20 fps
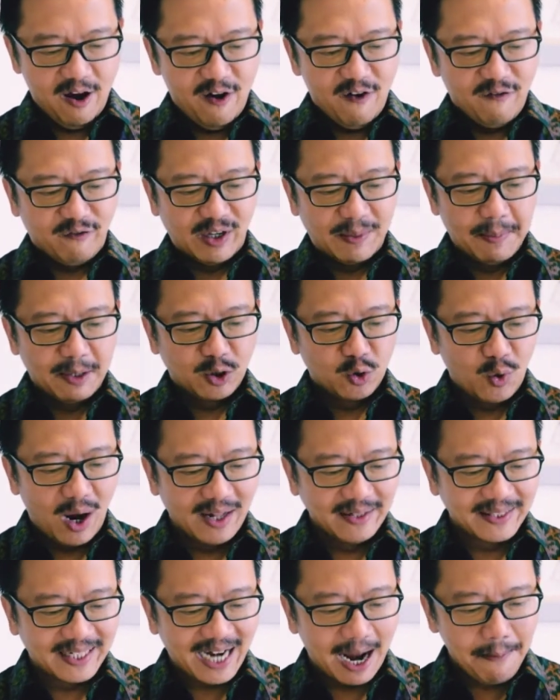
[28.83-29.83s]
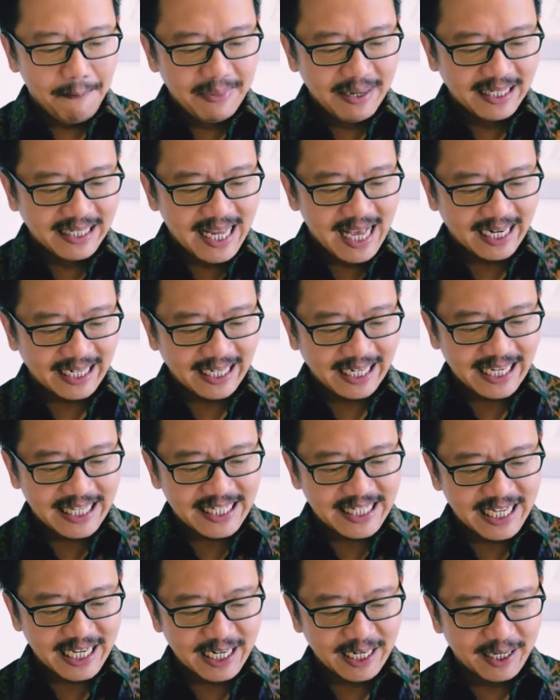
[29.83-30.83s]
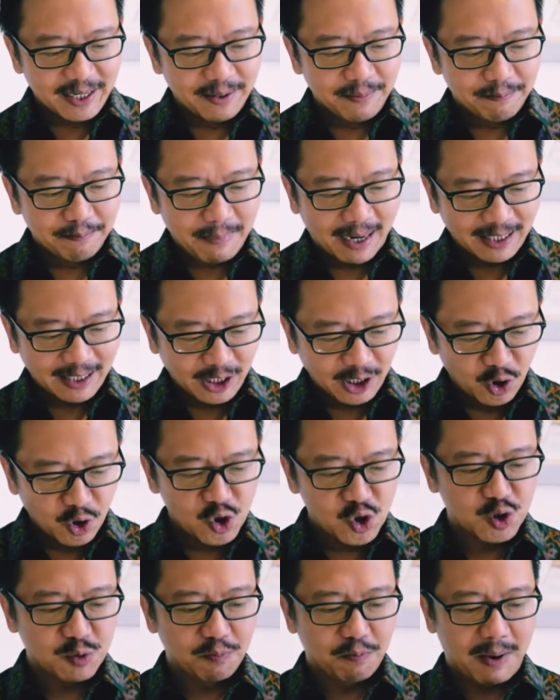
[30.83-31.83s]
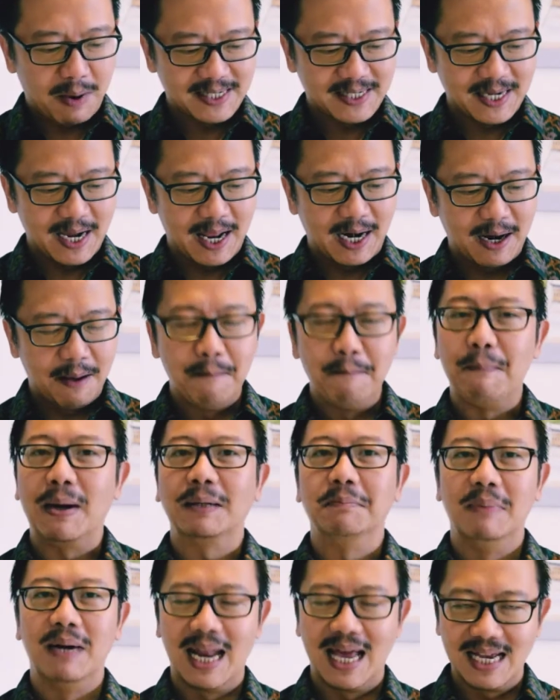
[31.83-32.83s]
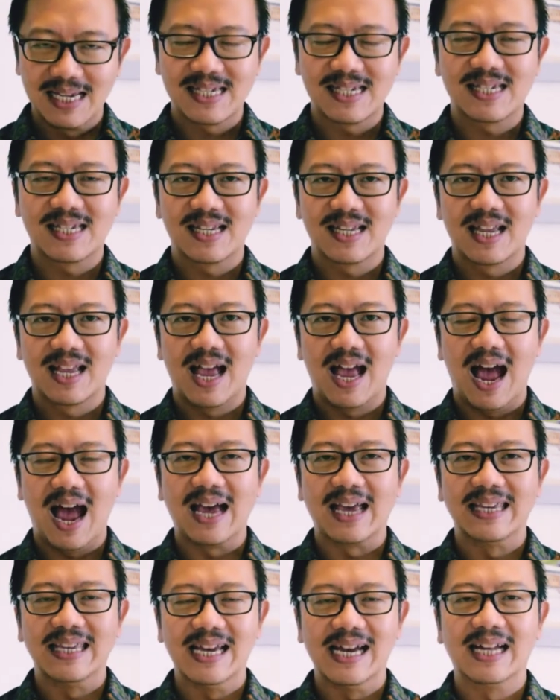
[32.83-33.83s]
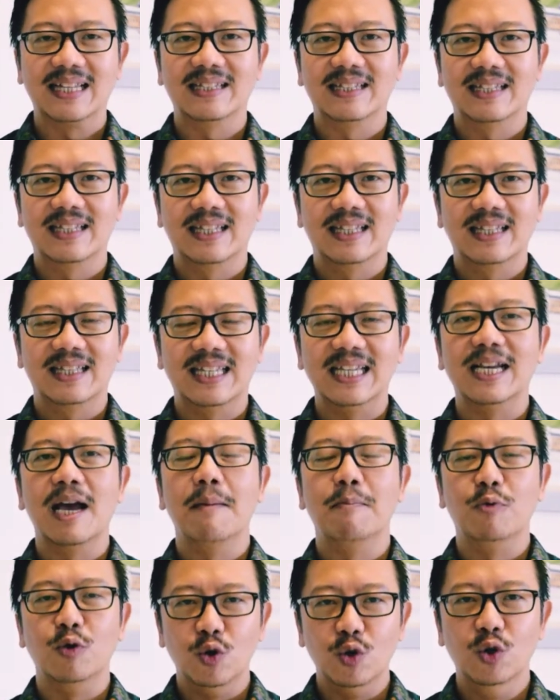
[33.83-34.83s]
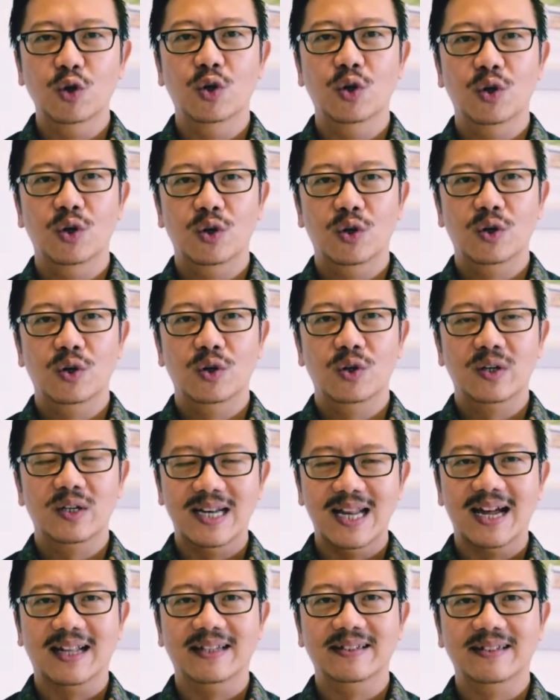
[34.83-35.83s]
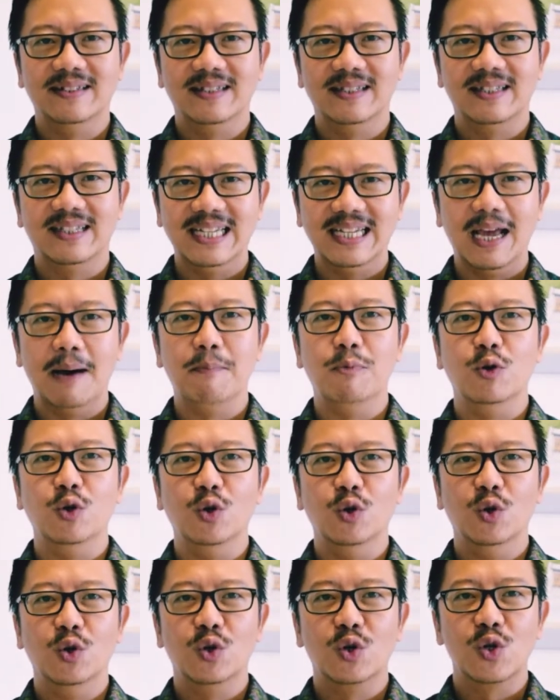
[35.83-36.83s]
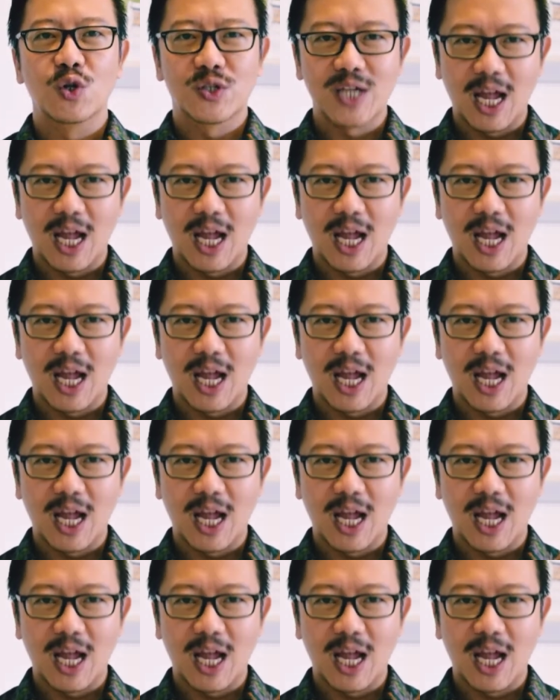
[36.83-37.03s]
Firman Tuhan terambil dari Injil Matius pasal 14 ayat 30 dan 31.